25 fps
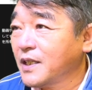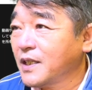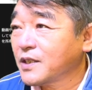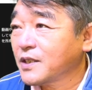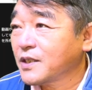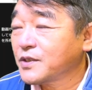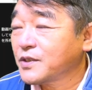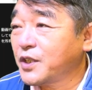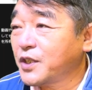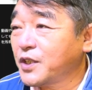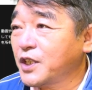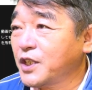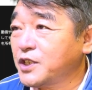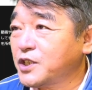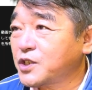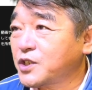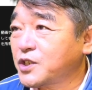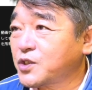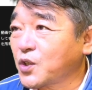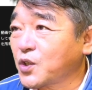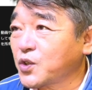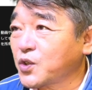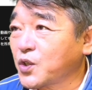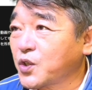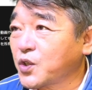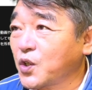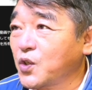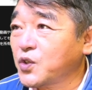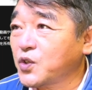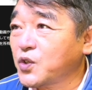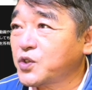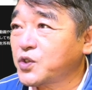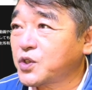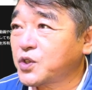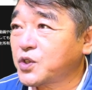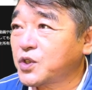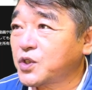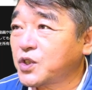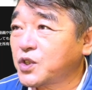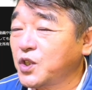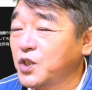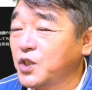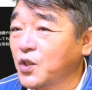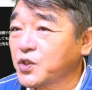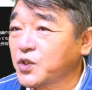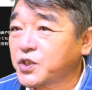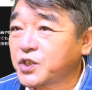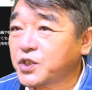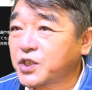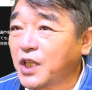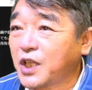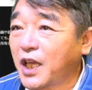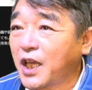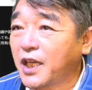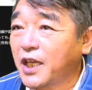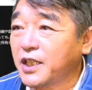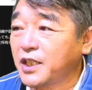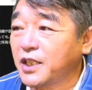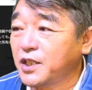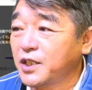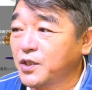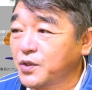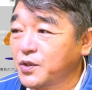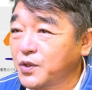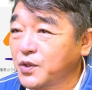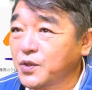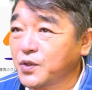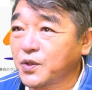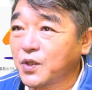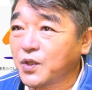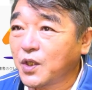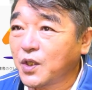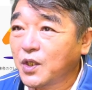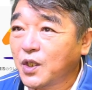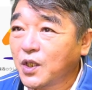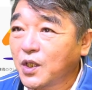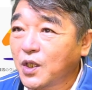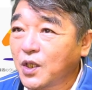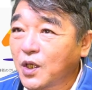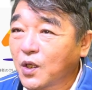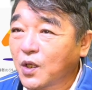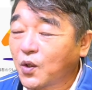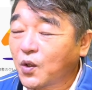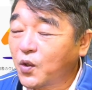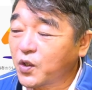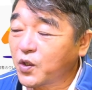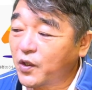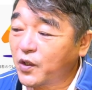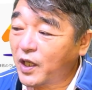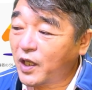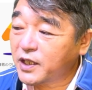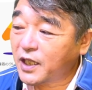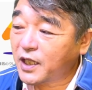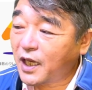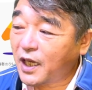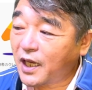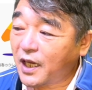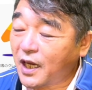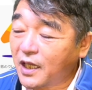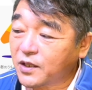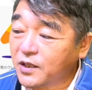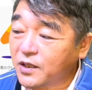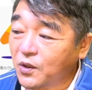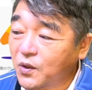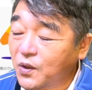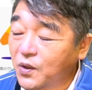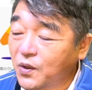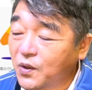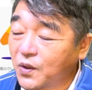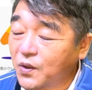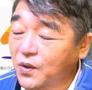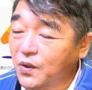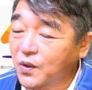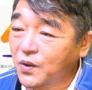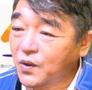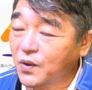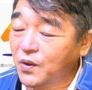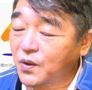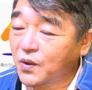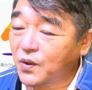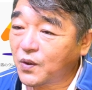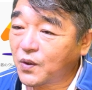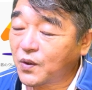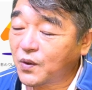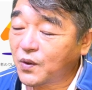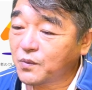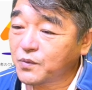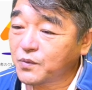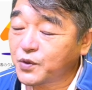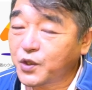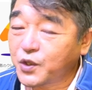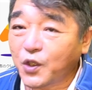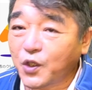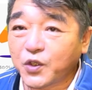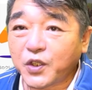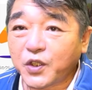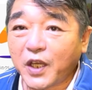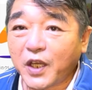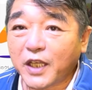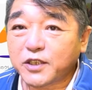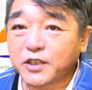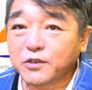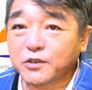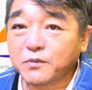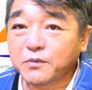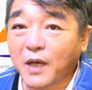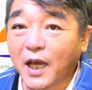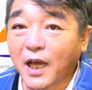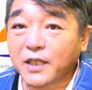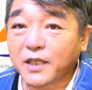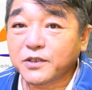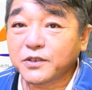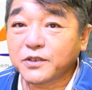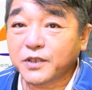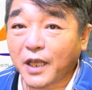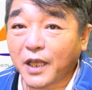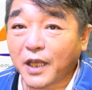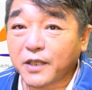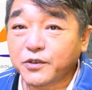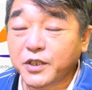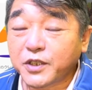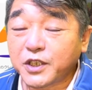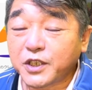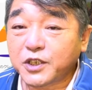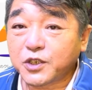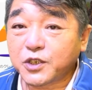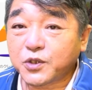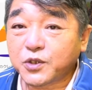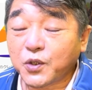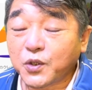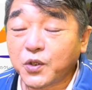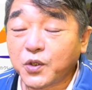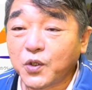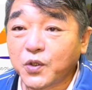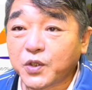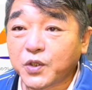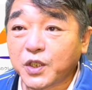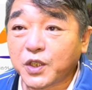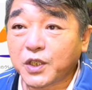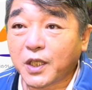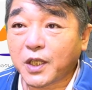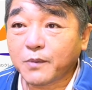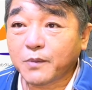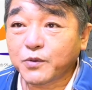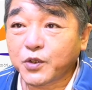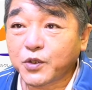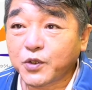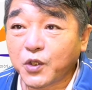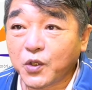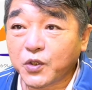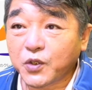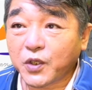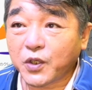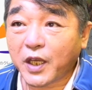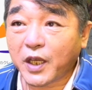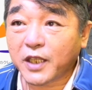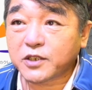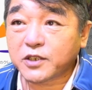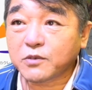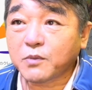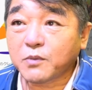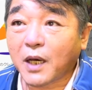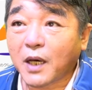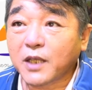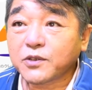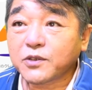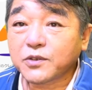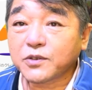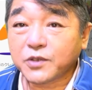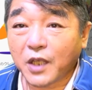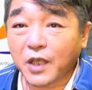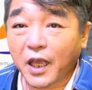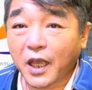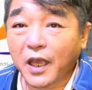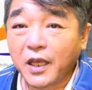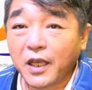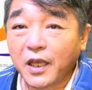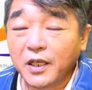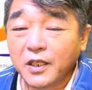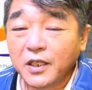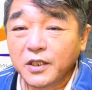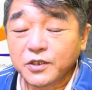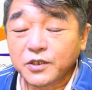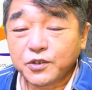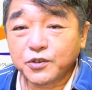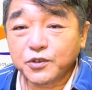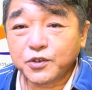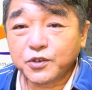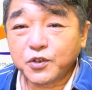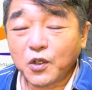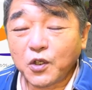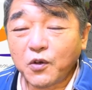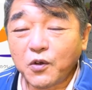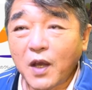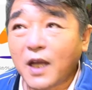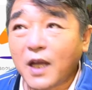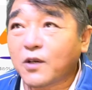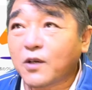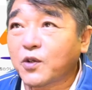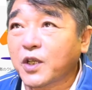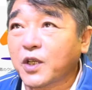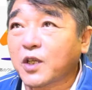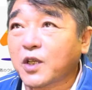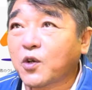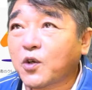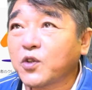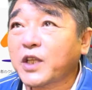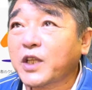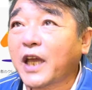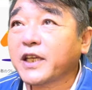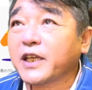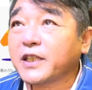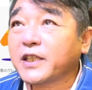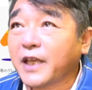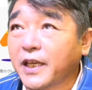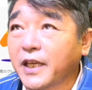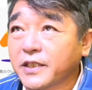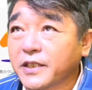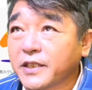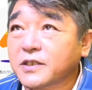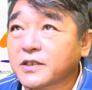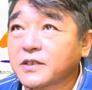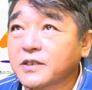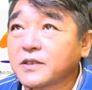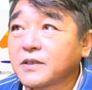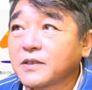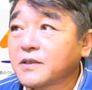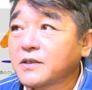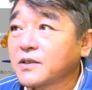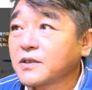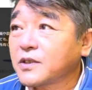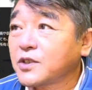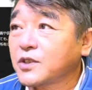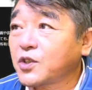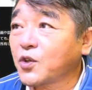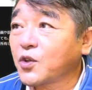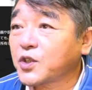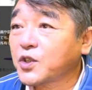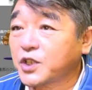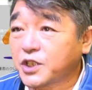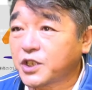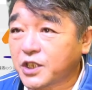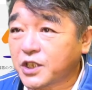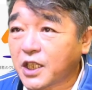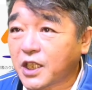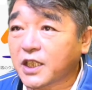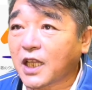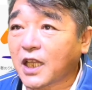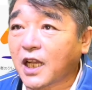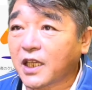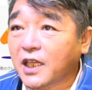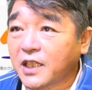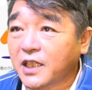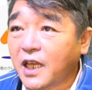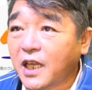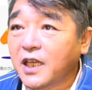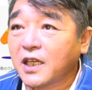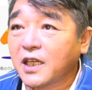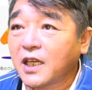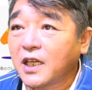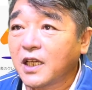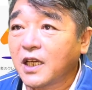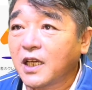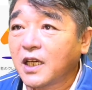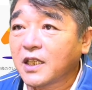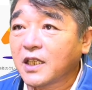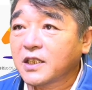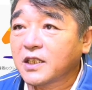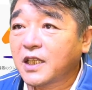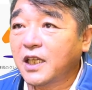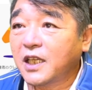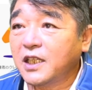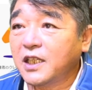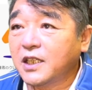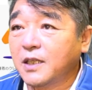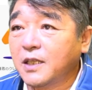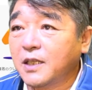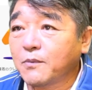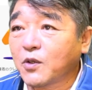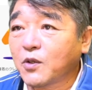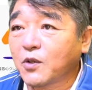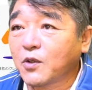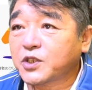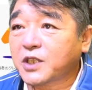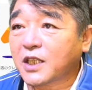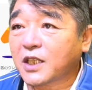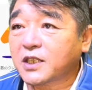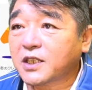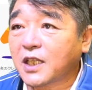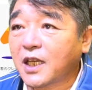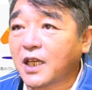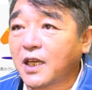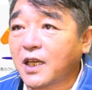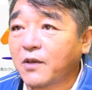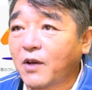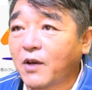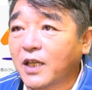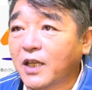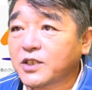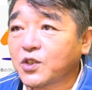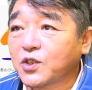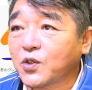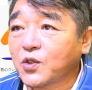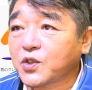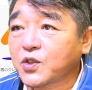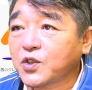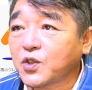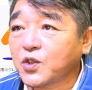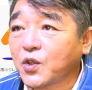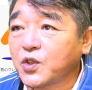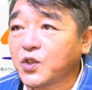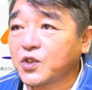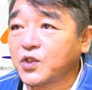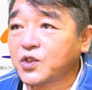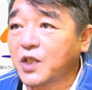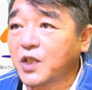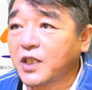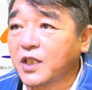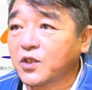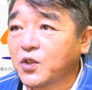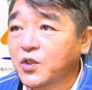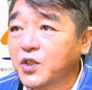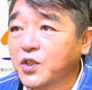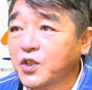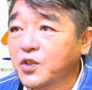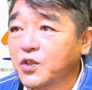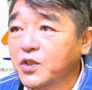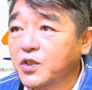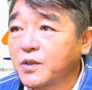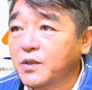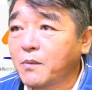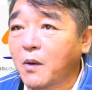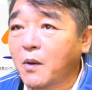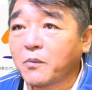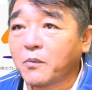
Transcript: す。はい、クレジットの表記をしている。これはね、無料のやつもあるんで、クレジット表記で無料のやつもあるんで、通常はこれ来ないです。表記してたらね。で、異議申し立ては上記のいずれの理由にも基